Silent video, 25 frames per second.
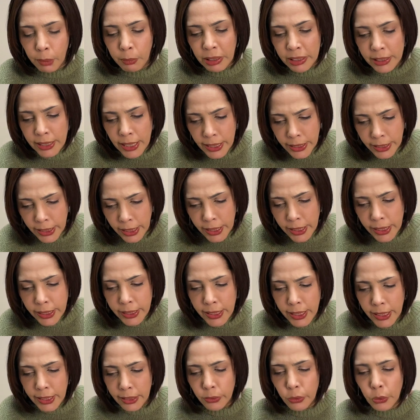まあ、だから
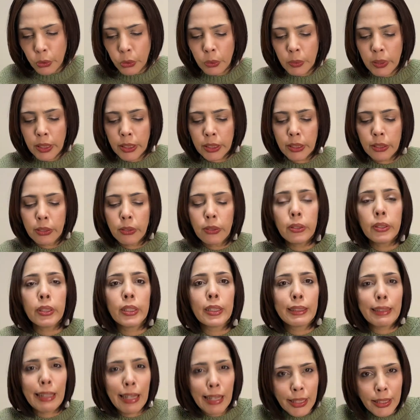韓国は日本
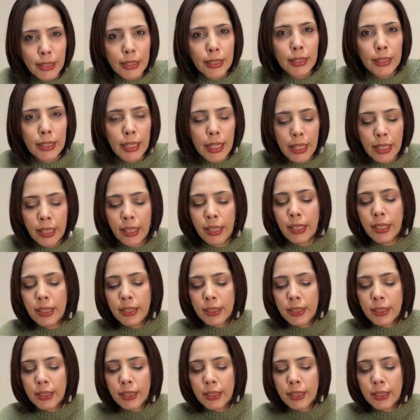に対して